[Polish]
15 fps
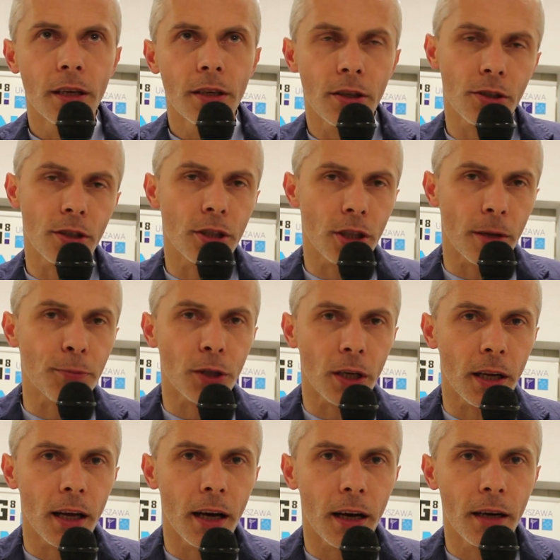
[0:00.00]
jeżeli się
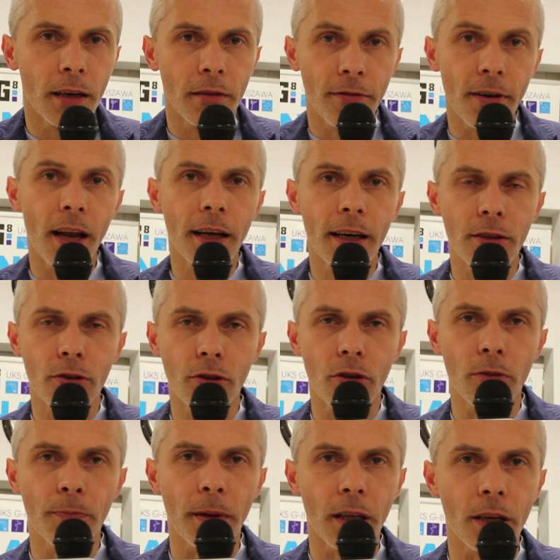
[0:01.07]
przegra walkę, to
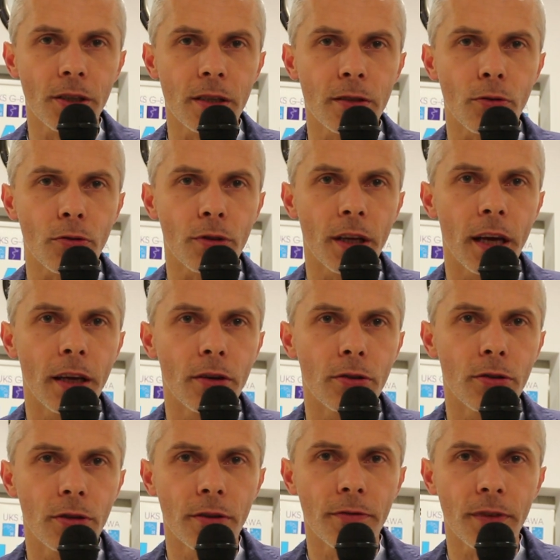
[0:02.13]
odpada się z
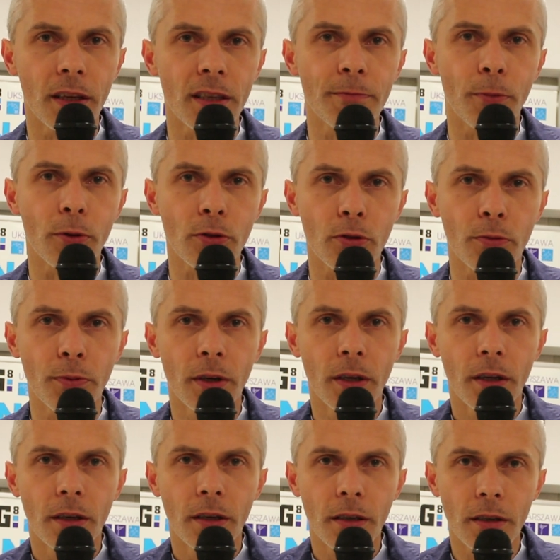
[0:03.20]
turnieju i w ten sposób
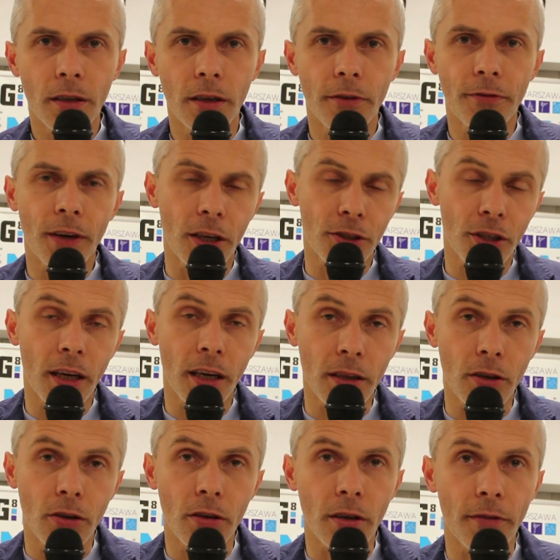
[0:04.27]
w każdej
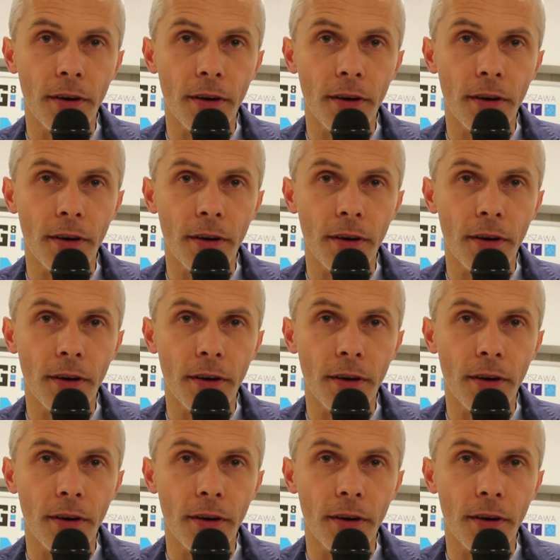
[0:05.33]
kategorii